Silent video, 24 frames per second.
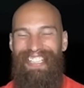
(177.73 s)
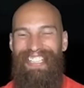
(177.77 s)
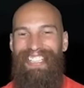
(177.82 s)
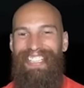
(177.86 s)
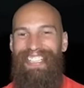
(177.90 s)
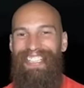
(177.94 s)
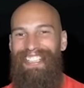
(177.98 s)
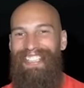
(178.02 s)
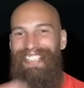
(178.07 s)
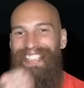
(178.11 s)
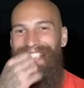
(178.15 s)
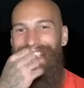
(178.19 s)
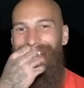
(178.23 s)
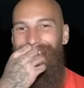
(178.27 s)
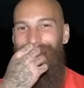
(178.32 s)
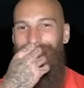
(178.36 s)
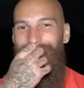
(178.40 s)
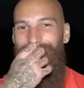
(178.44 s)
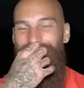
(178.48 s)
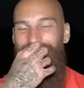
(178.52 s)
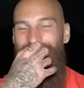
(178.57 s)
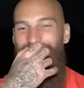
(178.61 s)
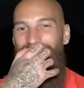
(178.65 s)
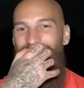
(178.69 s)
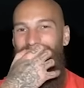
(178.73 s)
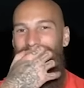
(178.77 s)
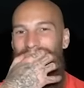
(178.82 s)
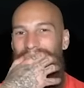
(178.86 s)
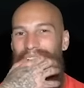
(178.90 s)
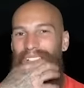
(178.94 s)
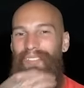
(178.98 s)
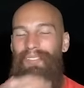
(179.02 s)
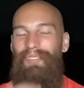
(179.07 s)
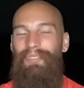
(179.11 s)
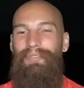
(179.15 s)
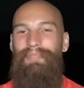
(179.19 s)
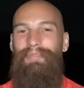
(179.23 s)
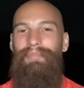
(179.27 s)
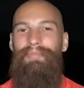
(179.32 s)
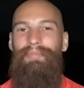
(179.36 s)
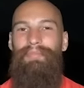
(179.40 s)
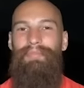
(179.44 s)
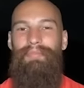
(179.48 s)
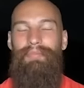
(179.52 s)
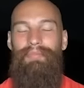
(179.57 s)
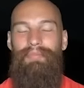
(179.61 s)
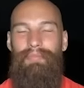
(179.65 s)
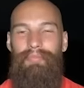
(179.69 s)
Liz, ¿lo que
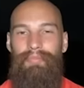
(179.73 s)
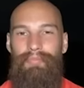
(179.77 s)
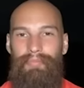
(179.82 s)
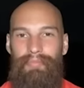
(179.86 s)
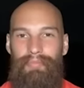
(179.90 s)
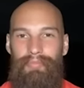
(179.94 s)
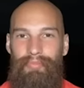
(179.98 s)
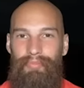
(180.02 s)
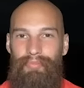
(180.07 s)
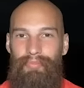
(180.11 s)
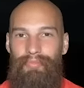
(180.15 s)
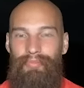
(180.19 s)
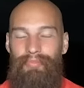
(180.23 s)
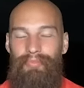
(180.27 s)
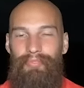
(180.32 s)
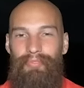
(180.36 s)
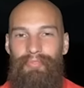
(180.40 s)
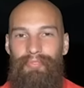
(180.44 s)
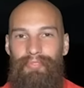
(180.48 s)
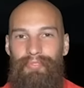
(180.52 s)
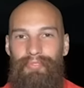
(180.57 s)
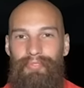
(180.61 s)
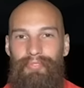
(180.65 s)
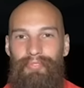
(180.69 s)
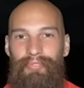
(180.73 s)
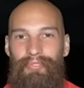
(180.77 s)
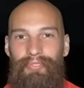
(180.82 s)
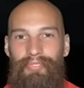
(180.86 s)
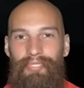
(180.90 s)
sientes por Roberta es verdad?